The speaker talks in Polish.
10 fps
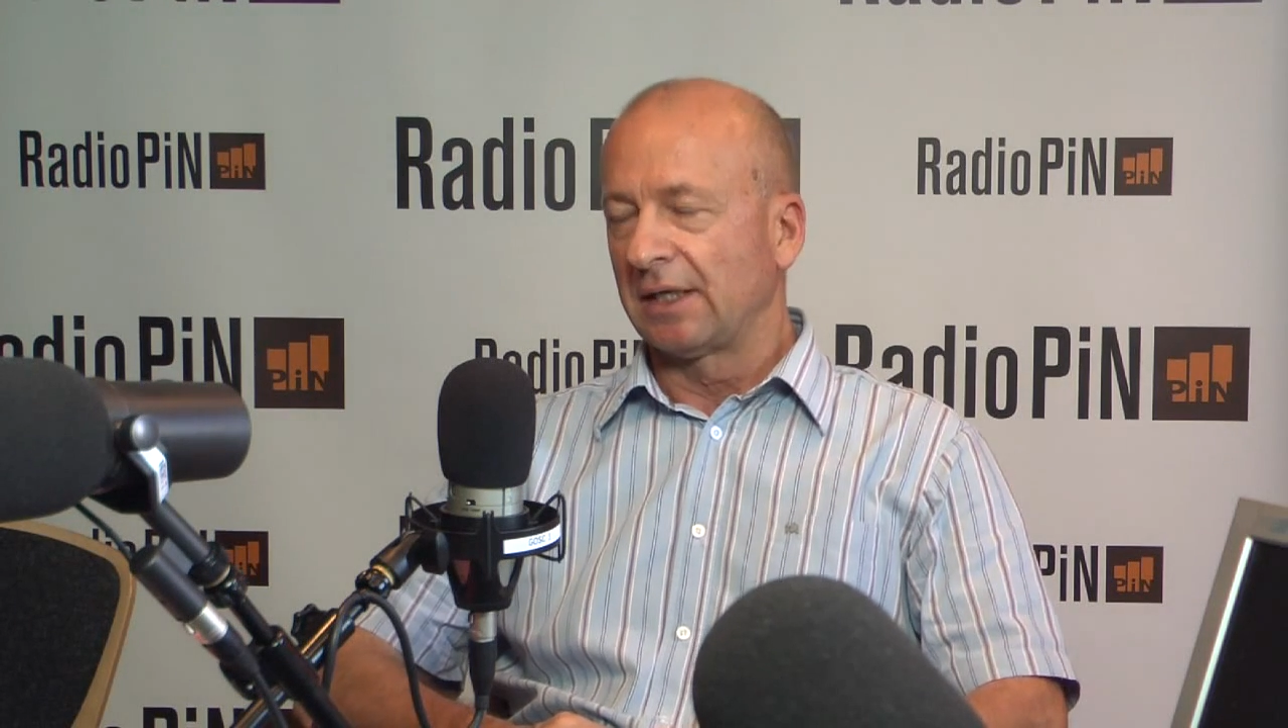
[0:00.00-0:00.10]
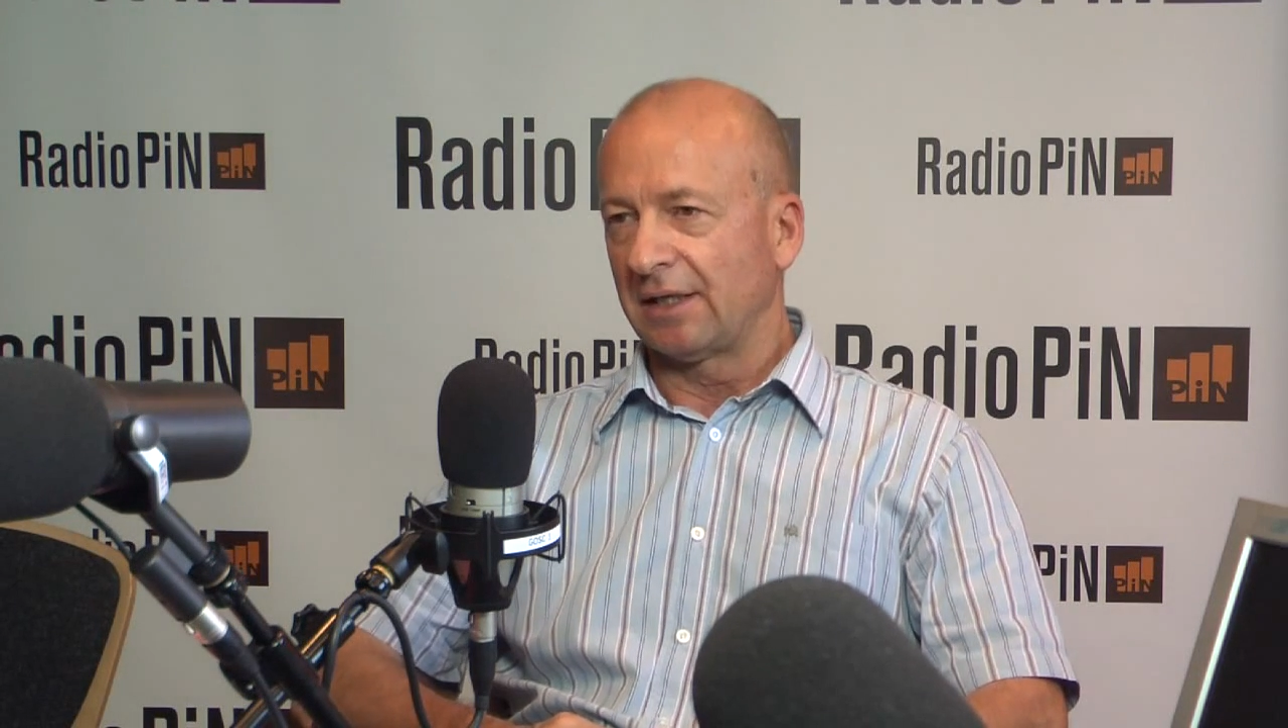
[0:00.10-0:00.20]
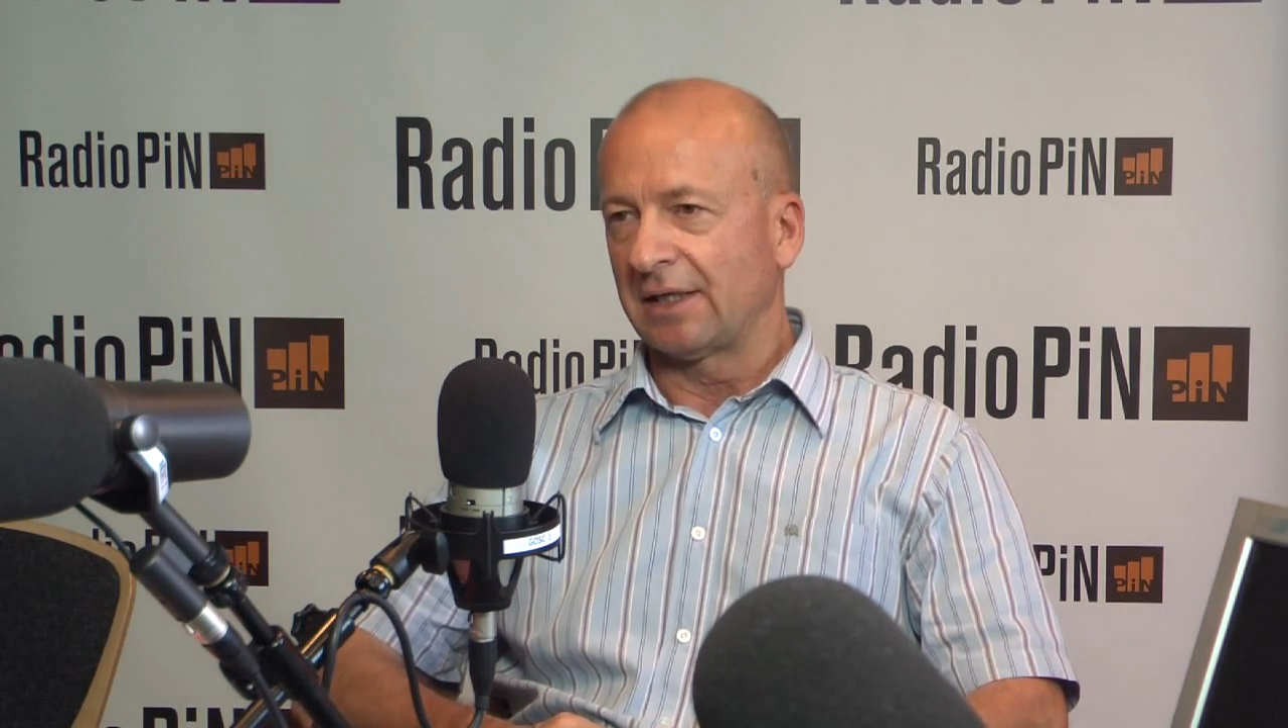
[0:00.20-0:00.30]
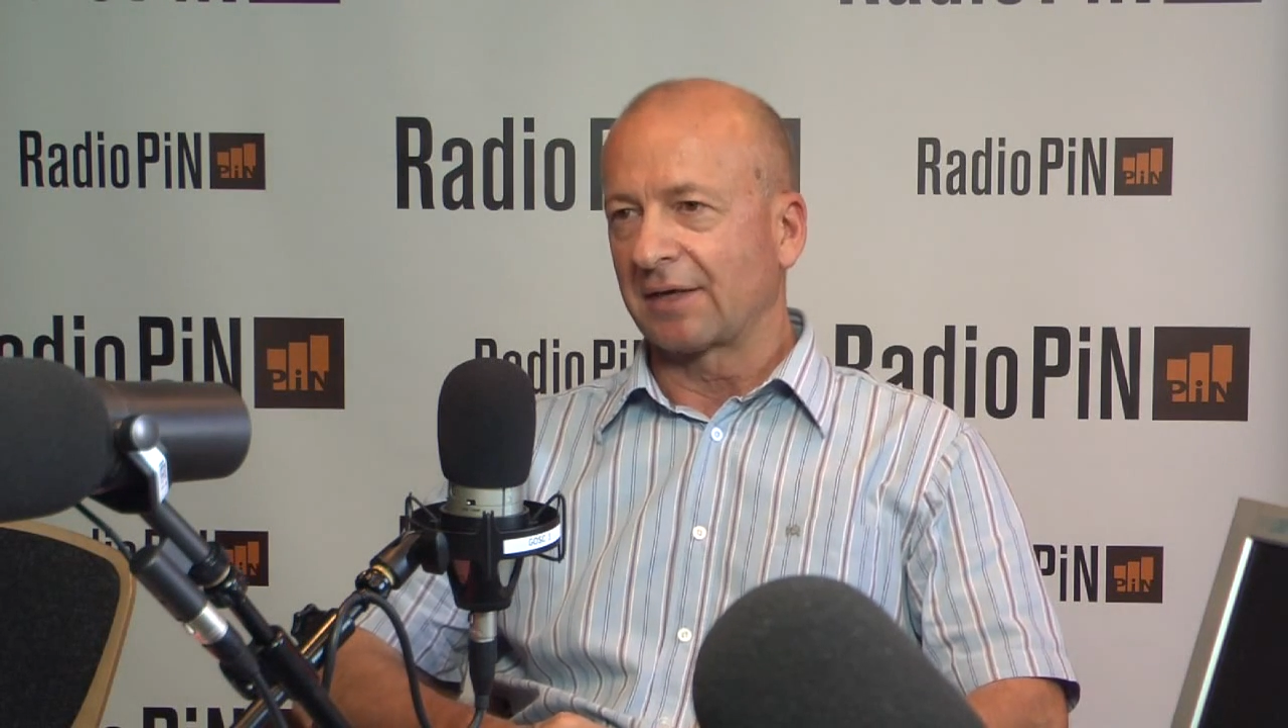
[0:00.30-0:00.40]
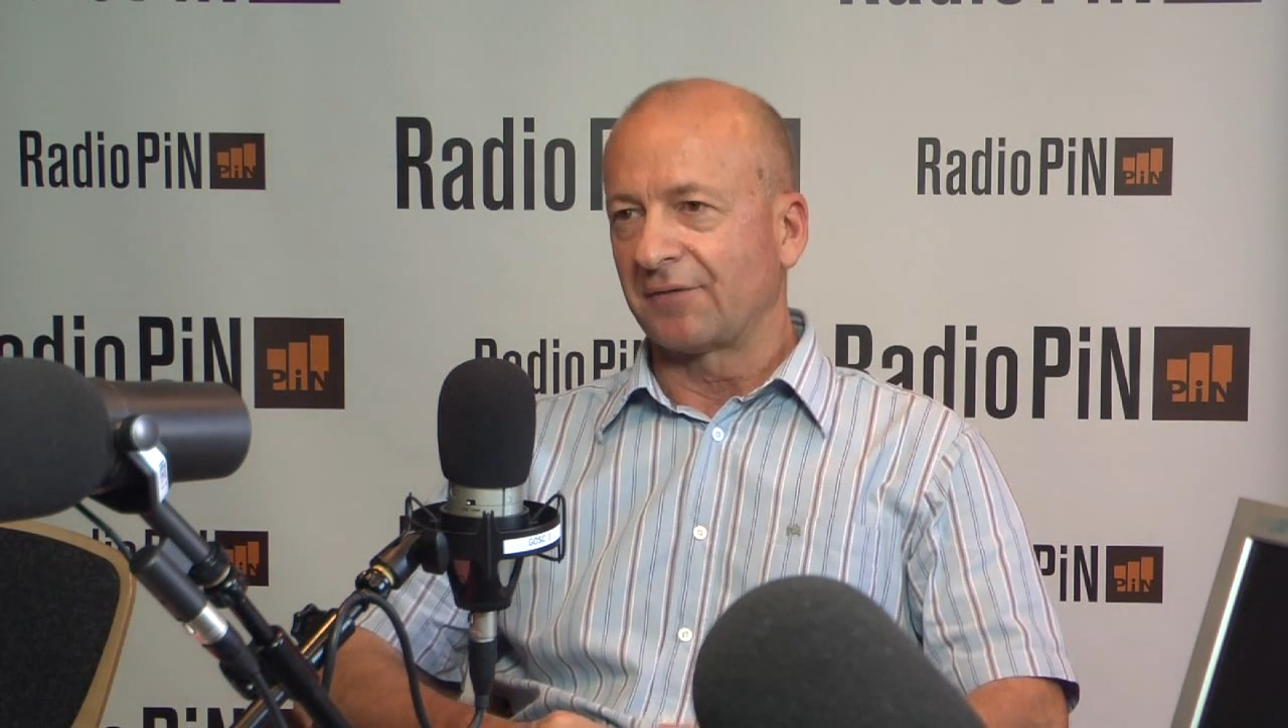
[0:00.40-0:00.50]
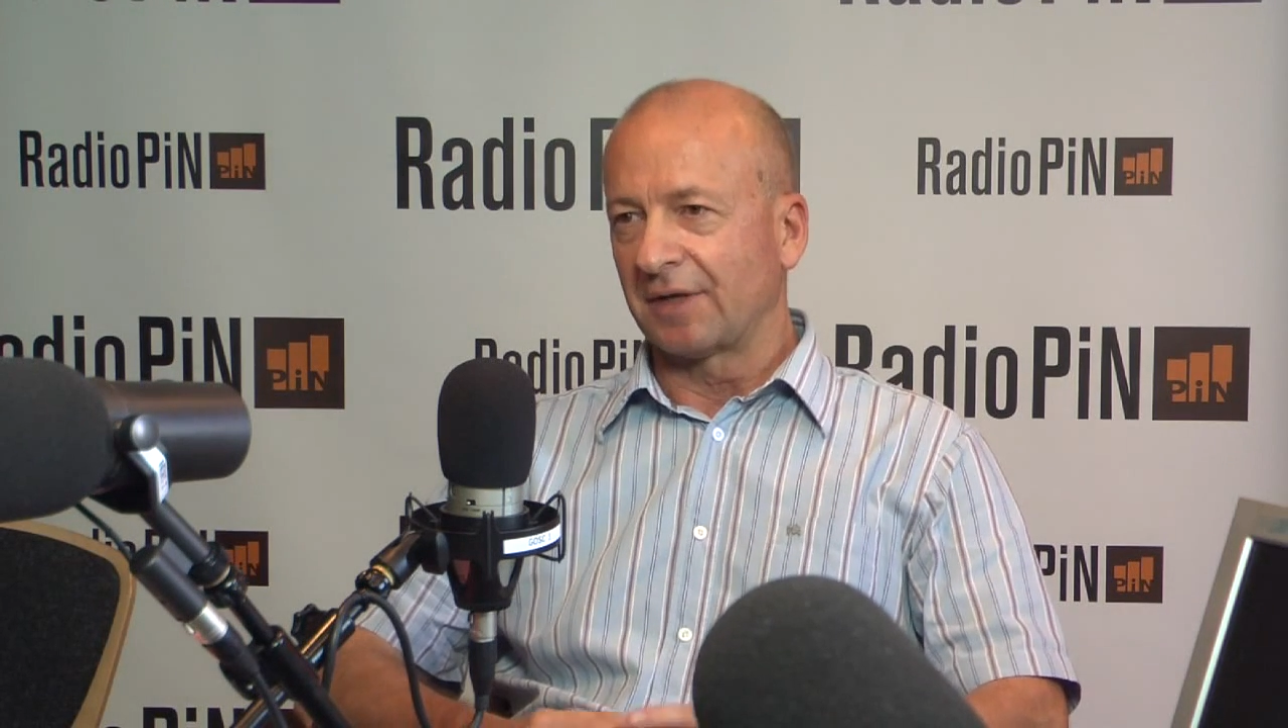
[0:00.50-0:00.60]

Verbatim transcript: i jak